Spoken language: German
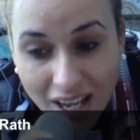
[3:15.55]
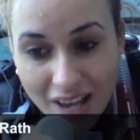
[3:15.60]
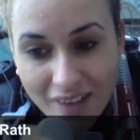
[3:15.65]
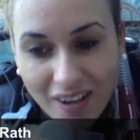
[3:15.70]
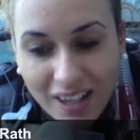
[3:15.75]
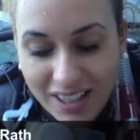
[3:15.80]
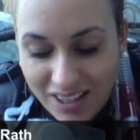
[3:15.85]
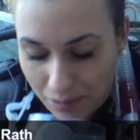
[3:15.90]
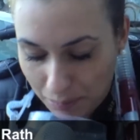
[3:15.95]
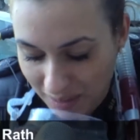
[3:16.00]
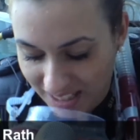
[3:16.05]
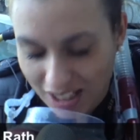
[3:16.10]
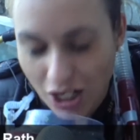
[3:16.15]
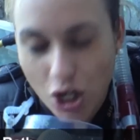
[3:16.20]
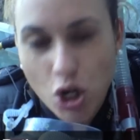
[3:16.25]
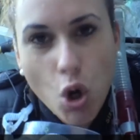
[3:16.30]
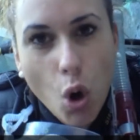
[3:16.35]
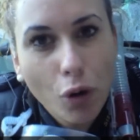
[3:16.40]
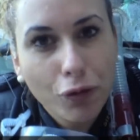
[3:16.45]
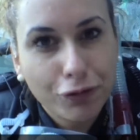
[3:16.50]
weil es mit der
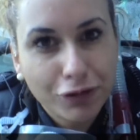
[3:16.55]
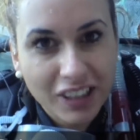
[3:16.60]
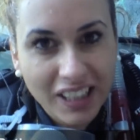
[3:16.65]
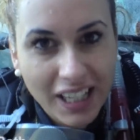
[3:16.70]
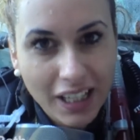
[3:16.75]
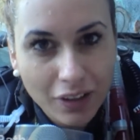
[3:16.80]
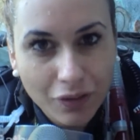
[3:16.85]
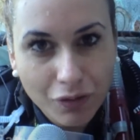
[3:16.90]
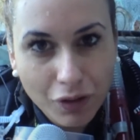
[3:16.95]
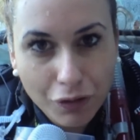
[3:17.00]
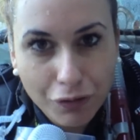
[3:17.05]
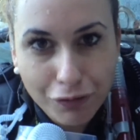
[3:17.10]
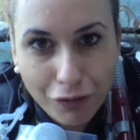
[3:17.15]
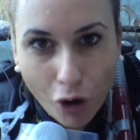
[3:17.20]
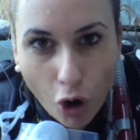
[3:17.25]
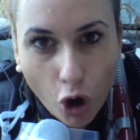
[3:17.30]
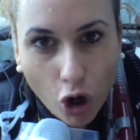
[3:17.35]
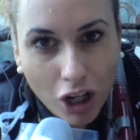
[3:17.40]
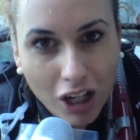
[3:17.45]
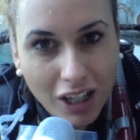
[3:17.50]
Luft irgendwie
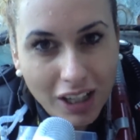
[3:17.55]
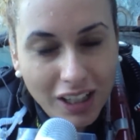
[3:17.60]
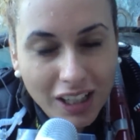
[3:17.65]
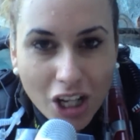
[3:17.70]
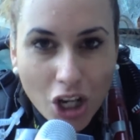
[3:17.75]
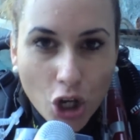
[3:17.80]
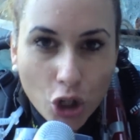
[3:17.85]
voll